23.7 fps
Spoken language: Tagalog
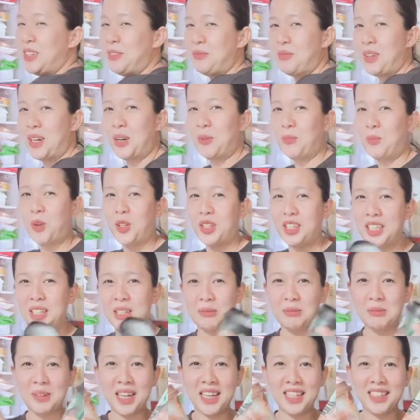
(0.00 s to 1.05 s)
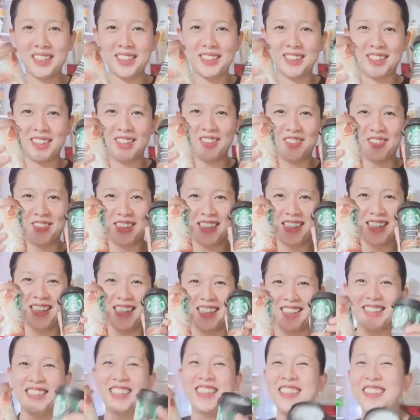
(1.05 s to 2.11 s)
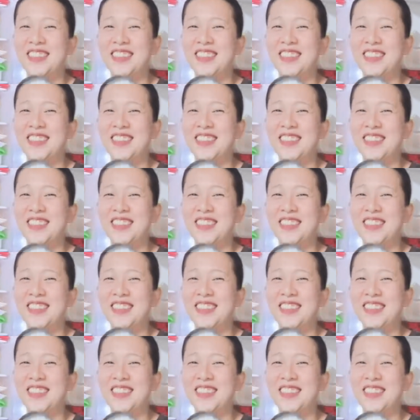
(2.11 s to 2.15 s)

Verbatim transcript: Baka pwede naman, Starbucks.